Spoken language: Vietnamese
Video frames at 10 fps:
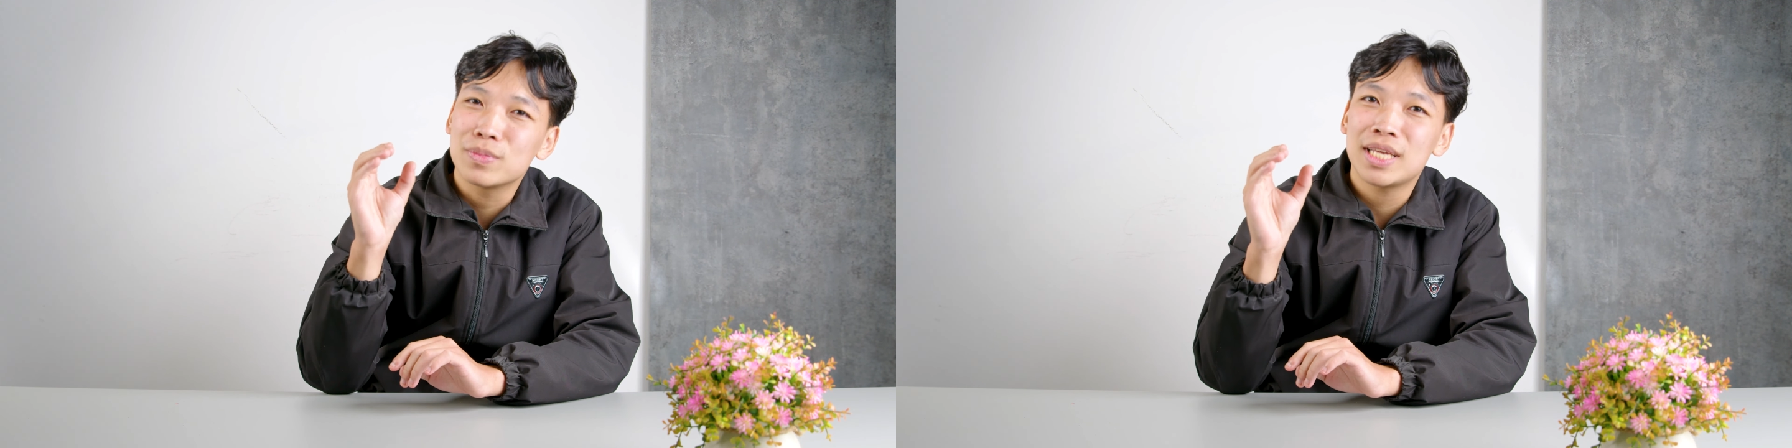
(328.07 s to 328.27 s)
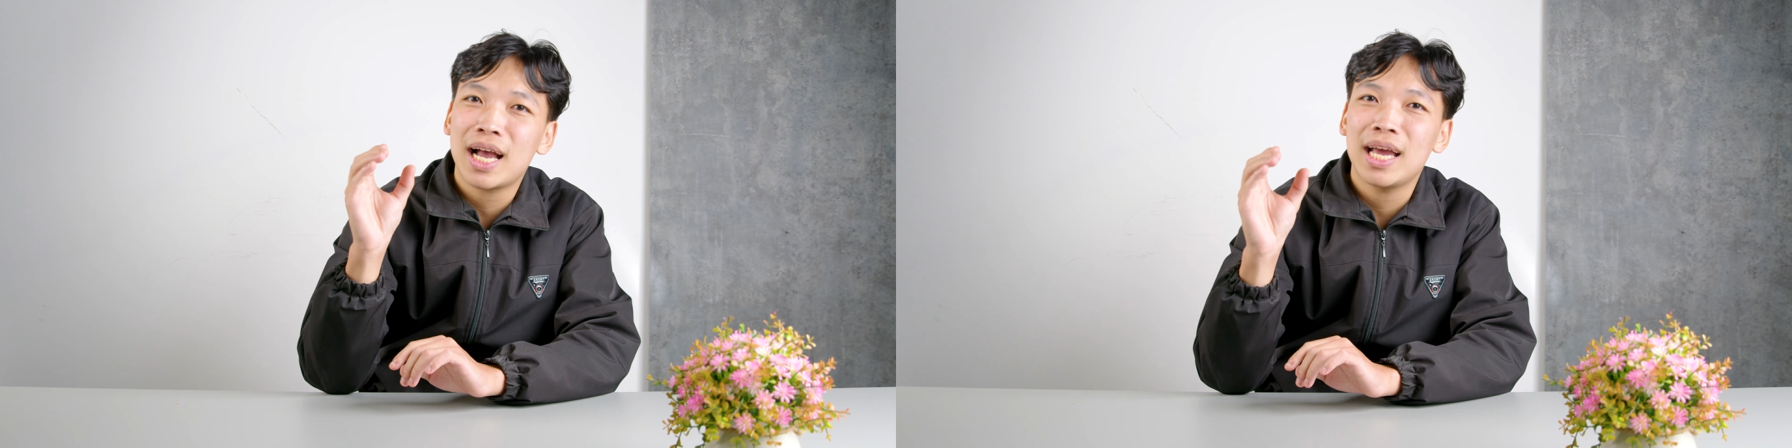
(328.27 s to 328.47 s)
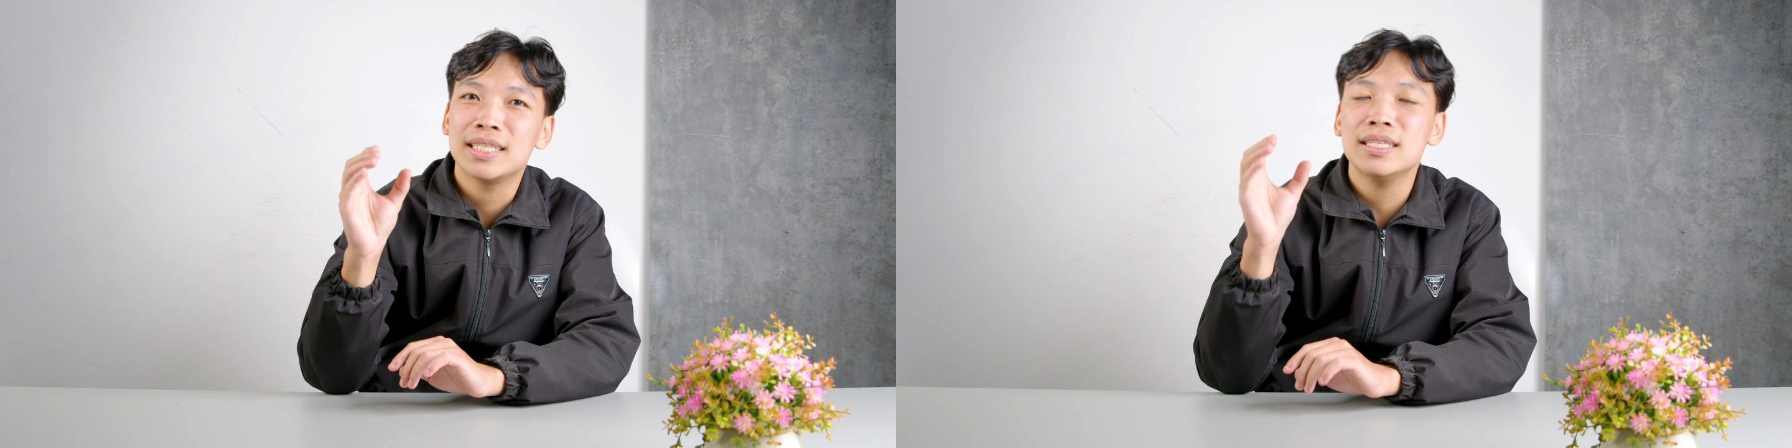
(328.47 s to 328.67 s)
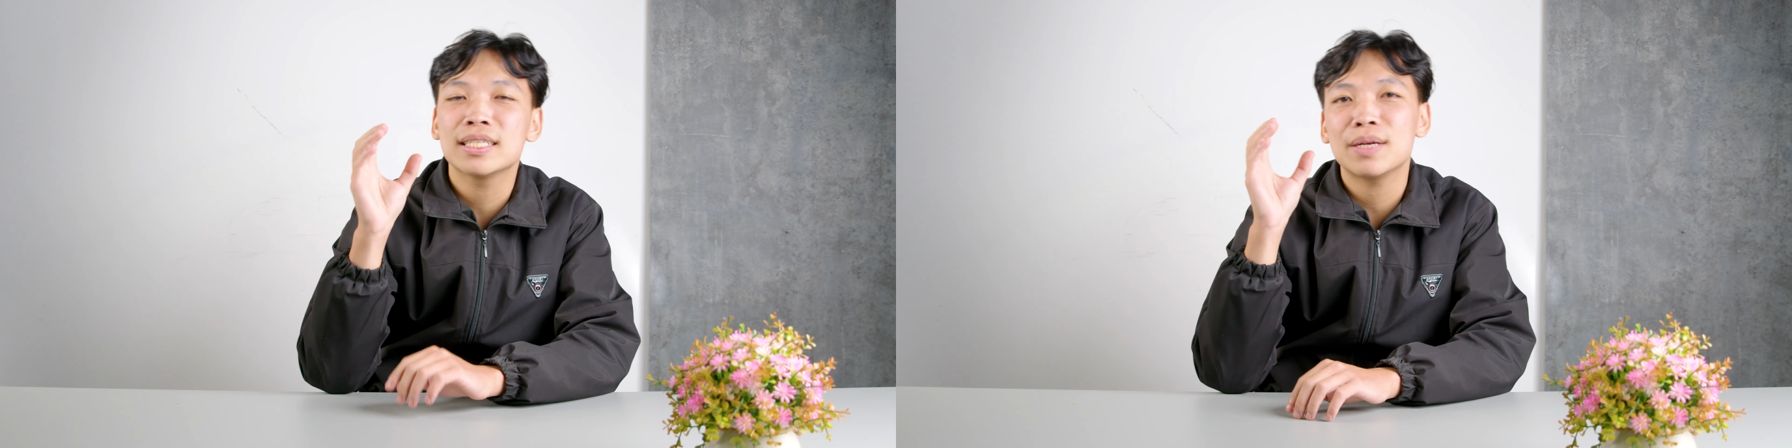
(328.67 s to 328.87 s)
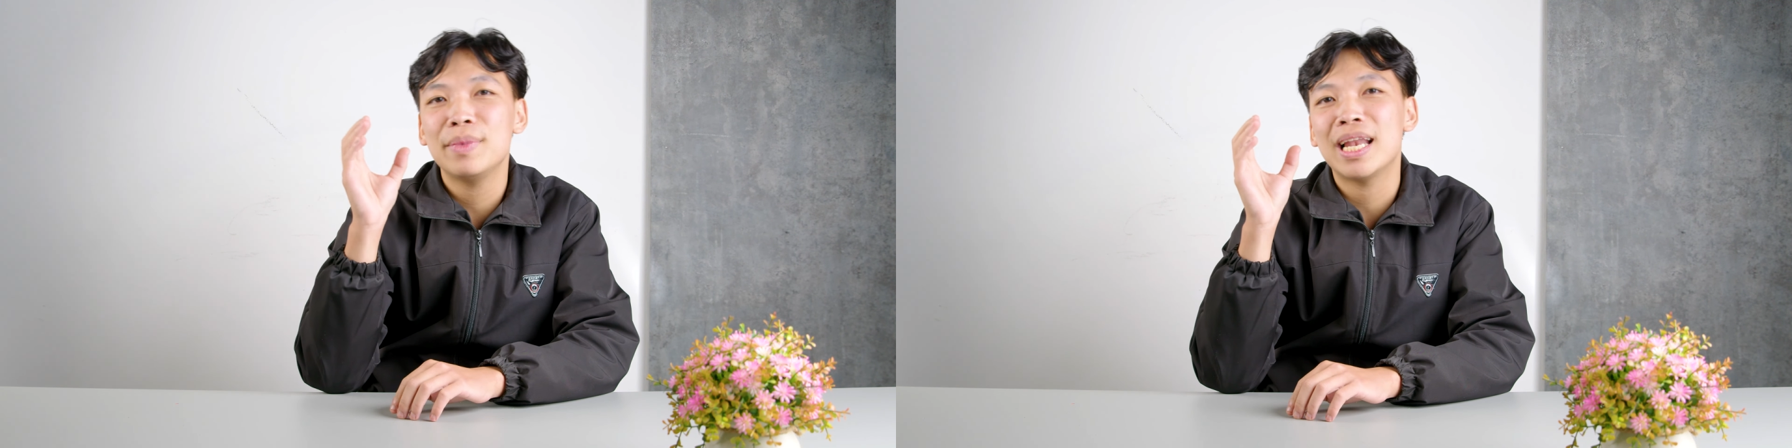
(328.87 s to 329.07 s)
sạc này sẽ được
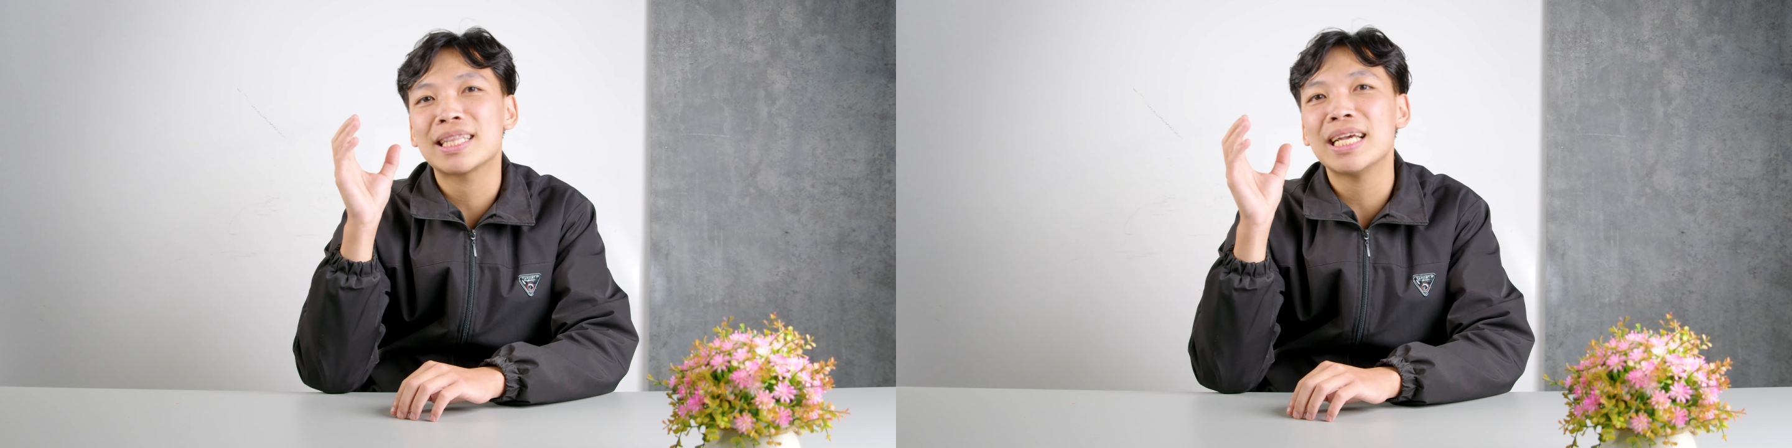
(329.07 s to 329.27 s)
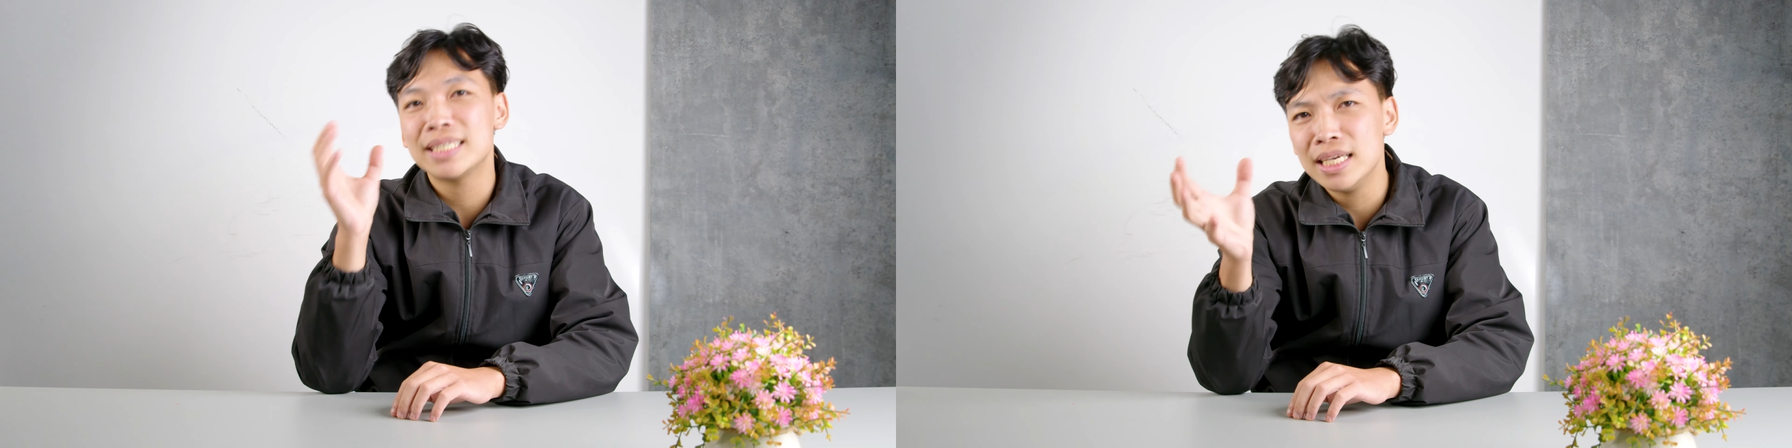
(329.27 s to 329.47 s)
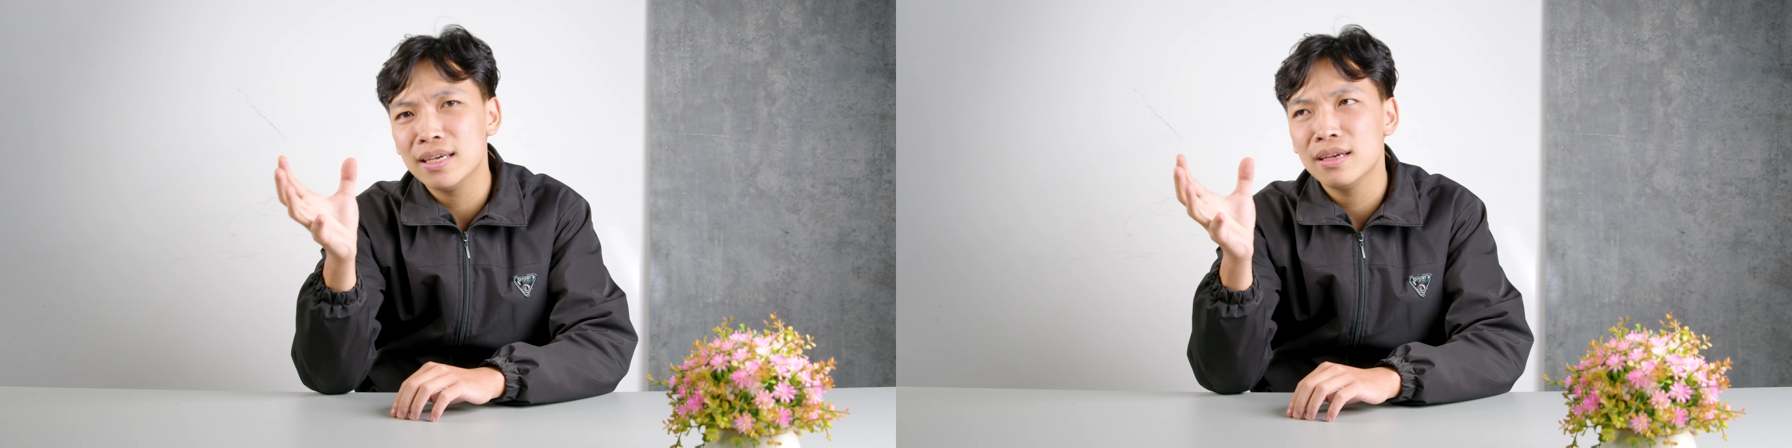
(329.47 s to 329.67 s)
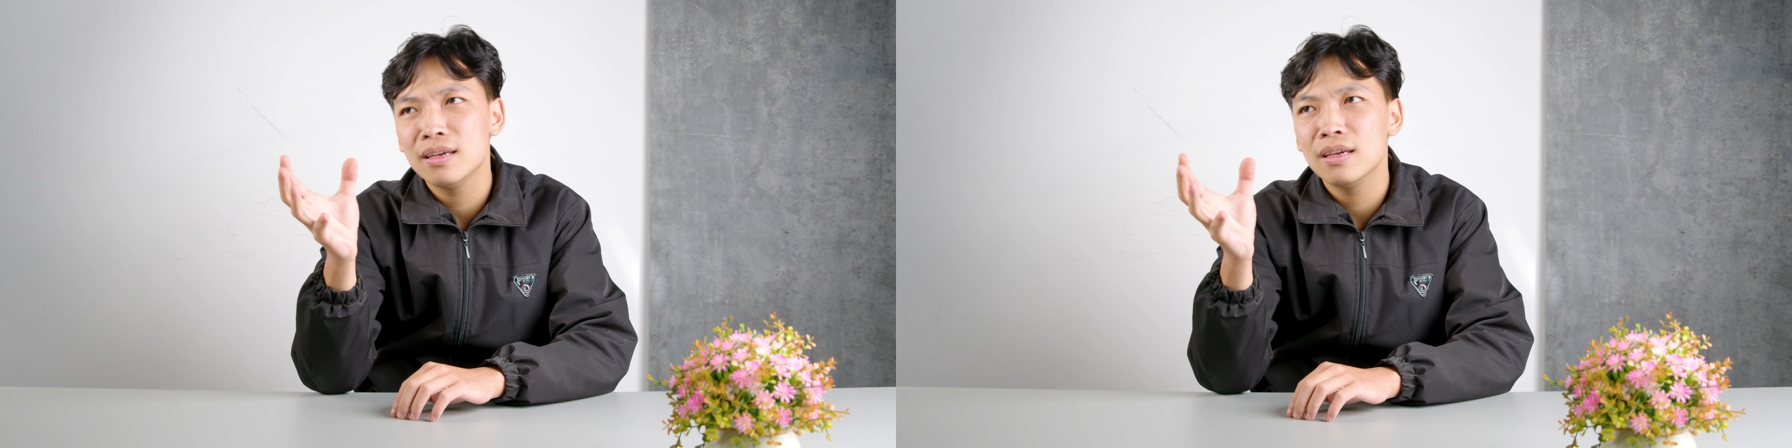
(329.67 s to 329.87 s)
trang bị là Type-C